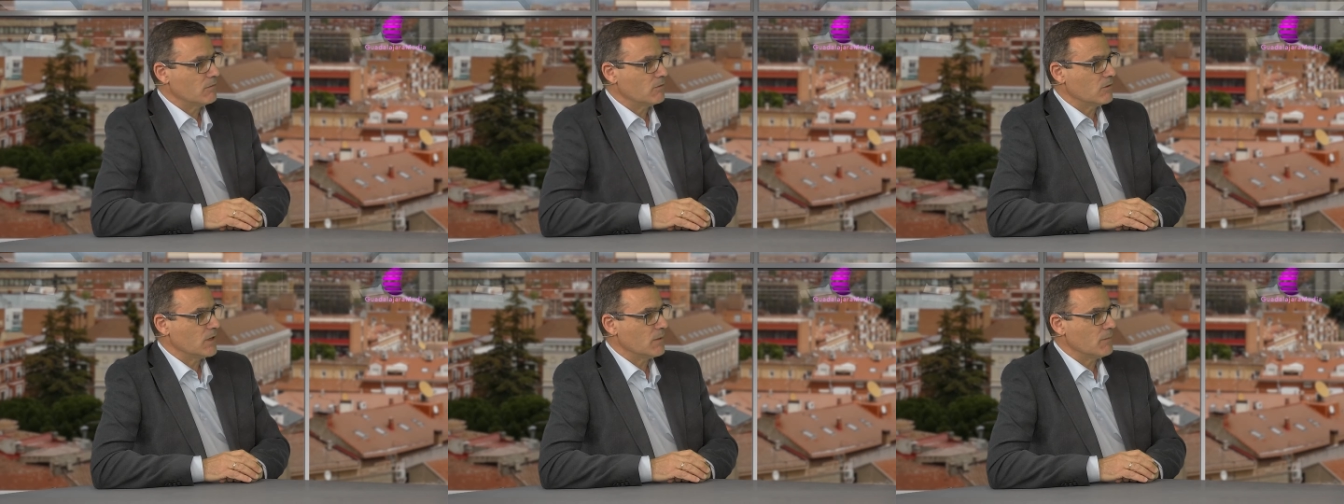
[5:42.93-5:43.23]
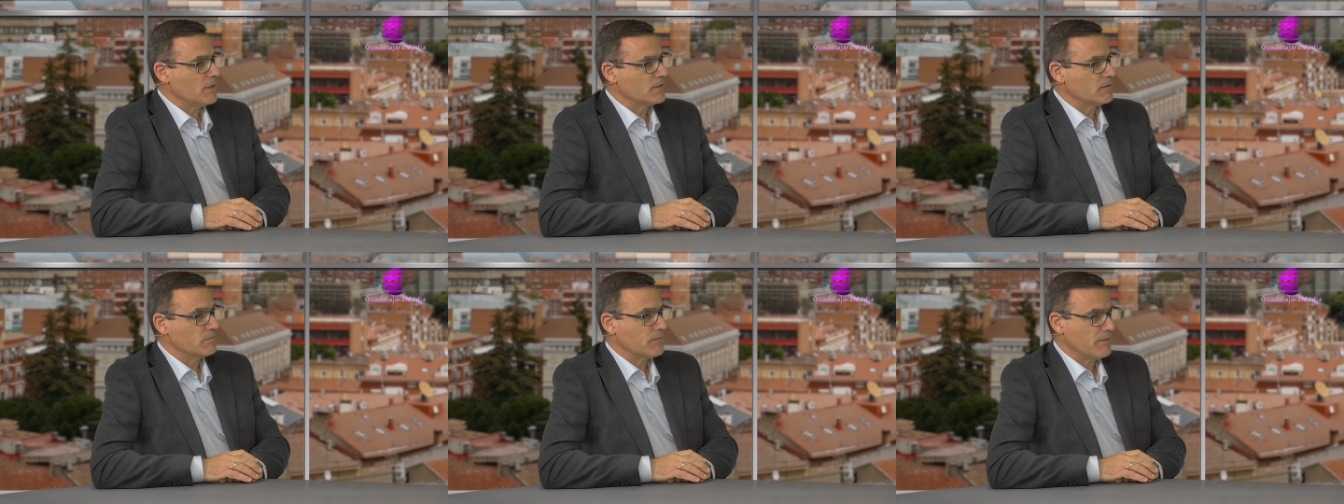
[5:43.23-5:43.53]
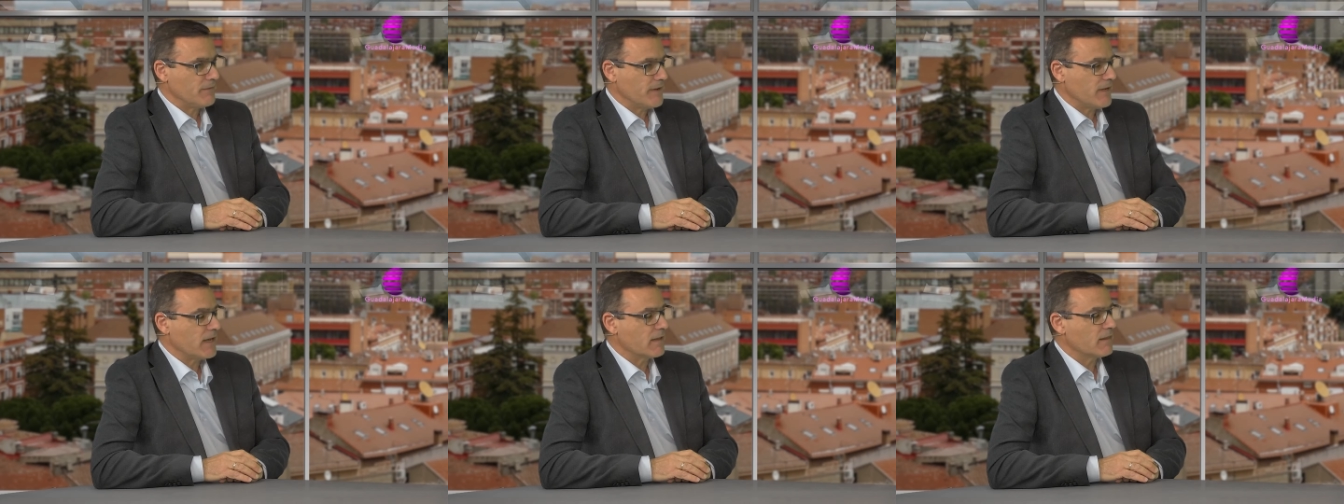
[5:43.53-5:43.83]
con la máxima
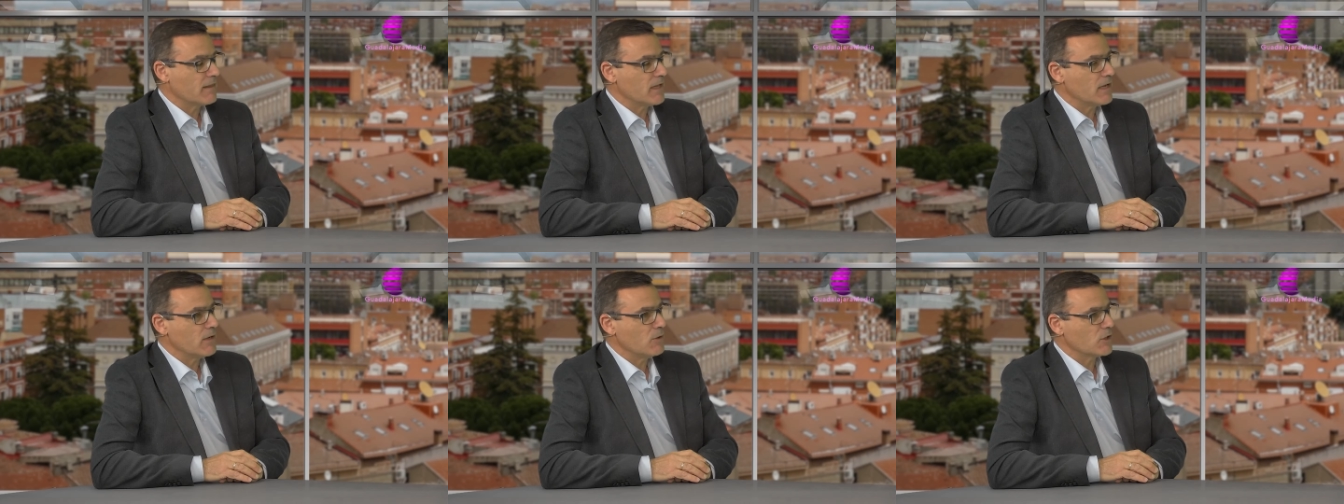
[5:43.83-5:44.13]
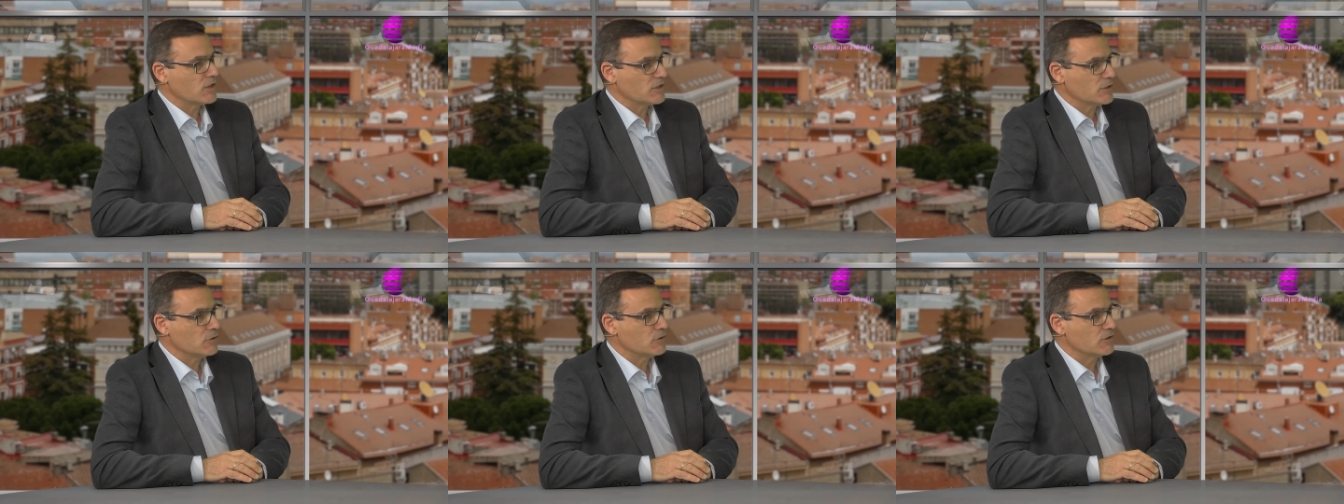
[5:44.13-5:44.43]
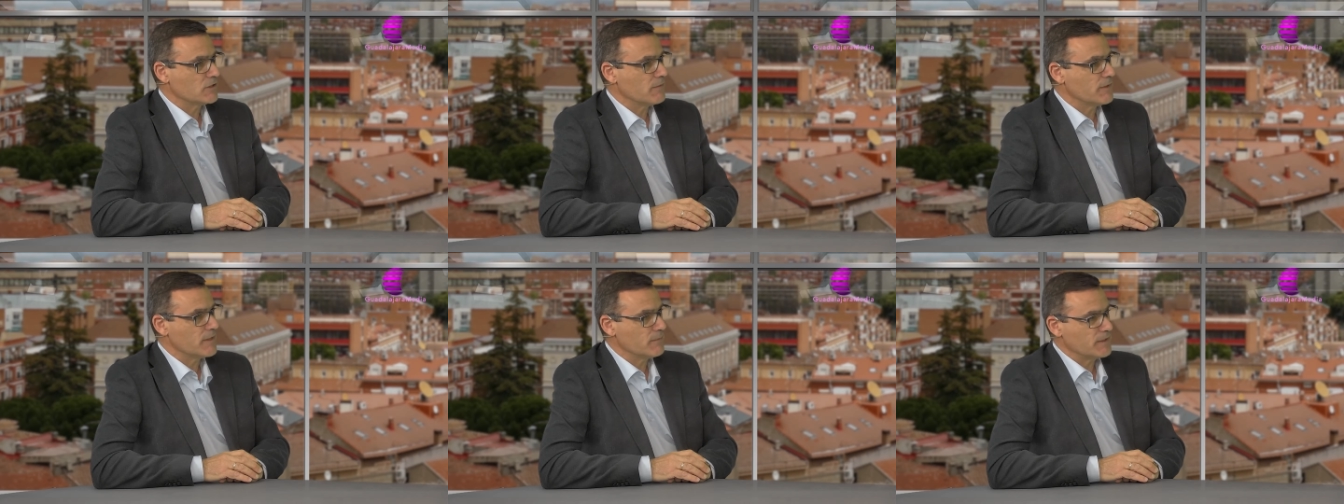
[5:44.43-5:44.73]
eficacia lo que se nos
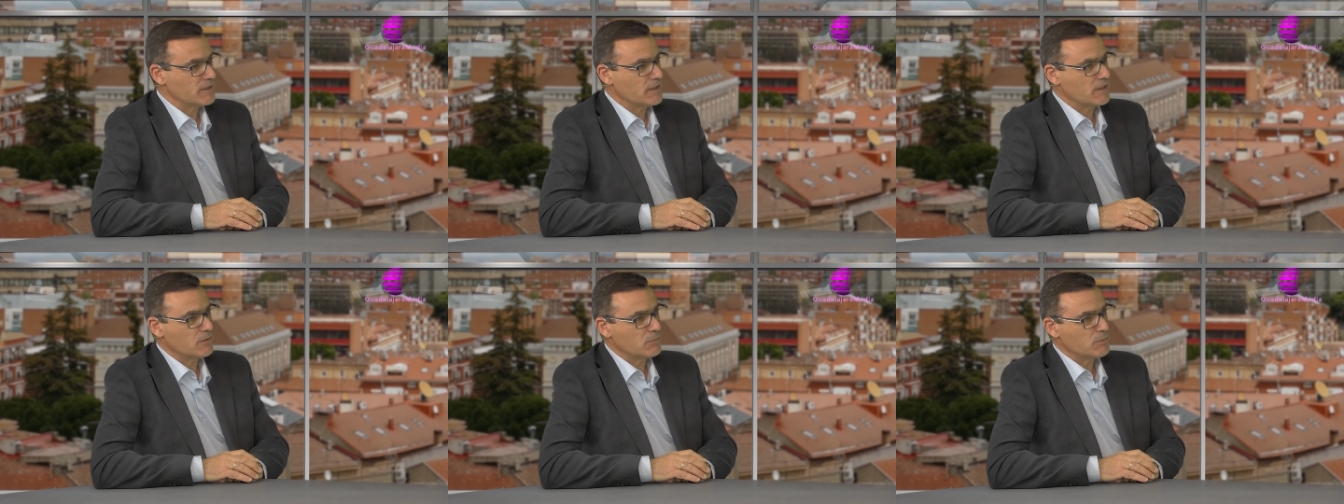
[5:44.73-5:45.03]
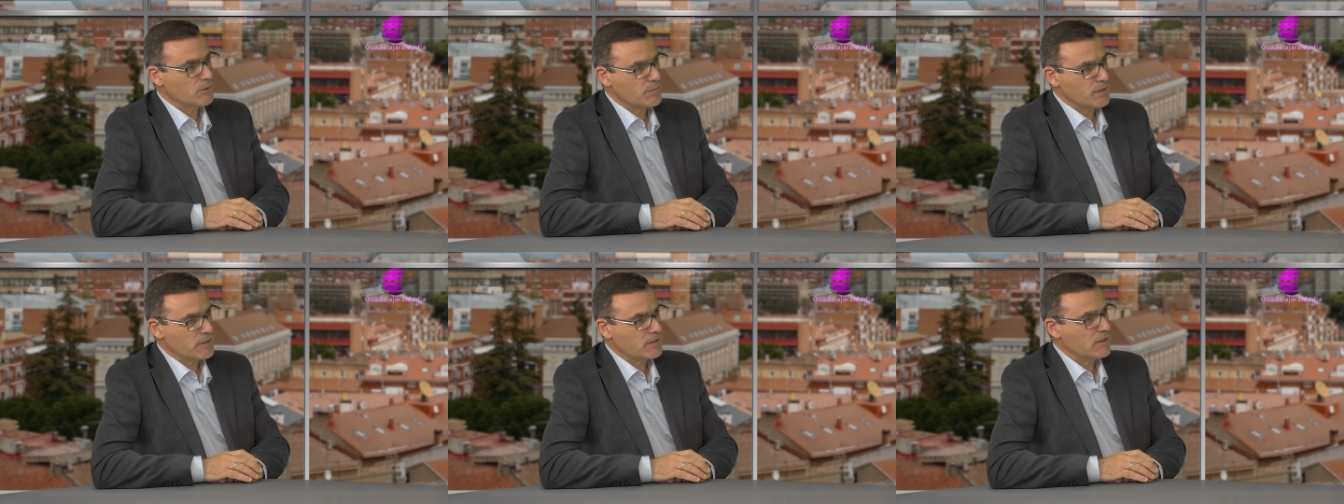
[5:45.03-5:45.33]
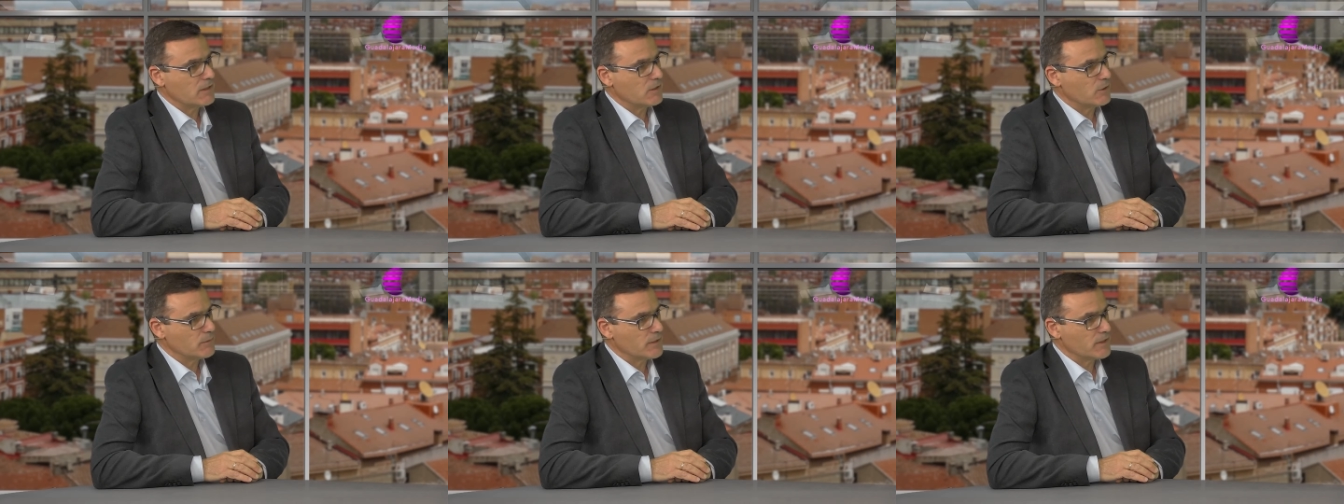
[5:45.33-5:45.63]
estaba demandando por parte
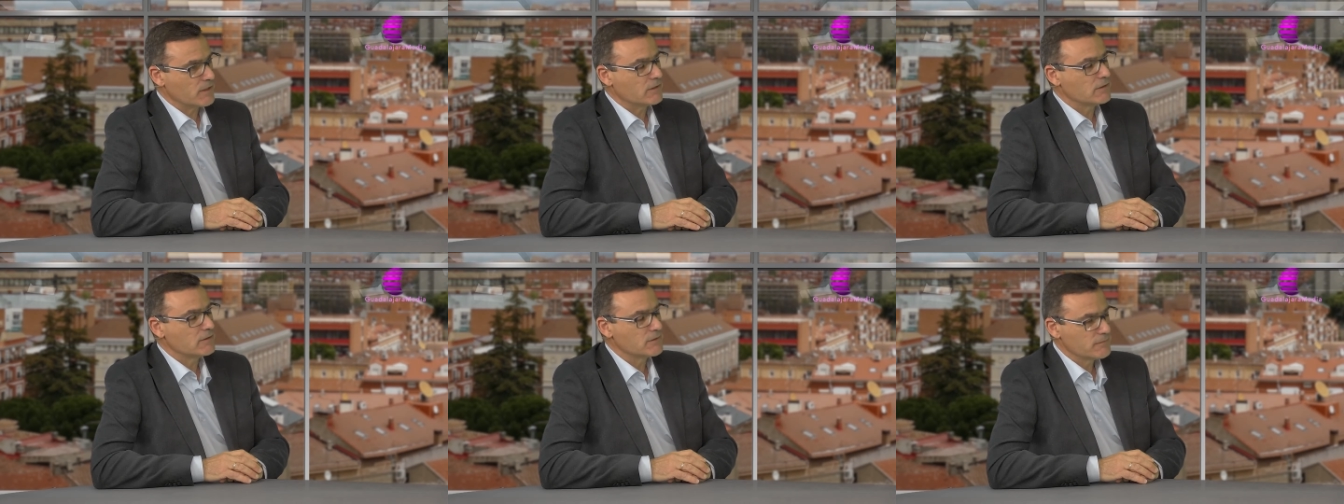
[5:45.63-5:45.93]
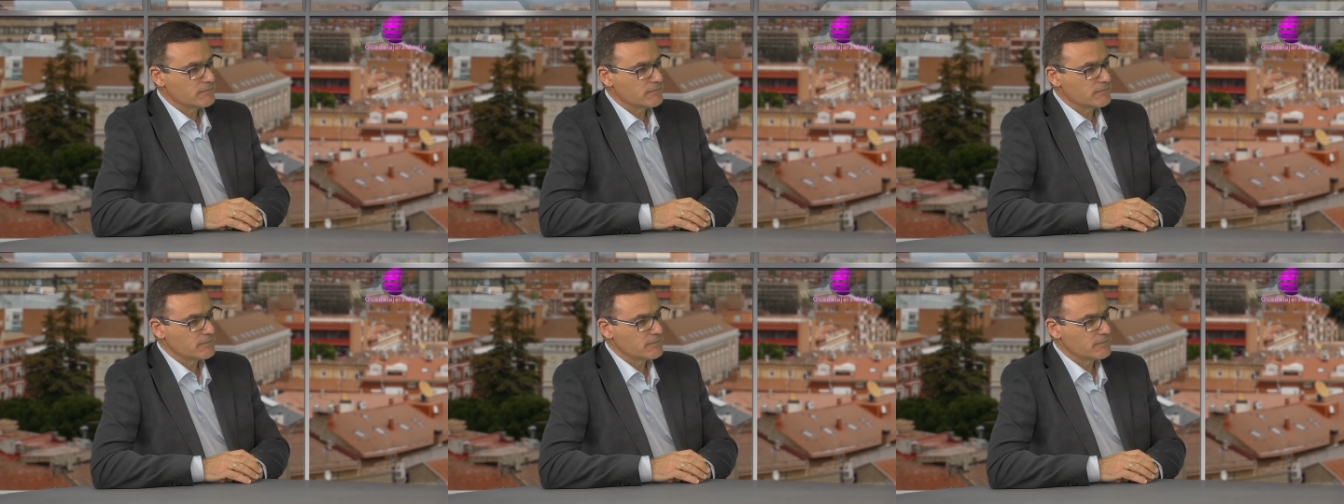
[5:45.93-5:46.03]
del gobierno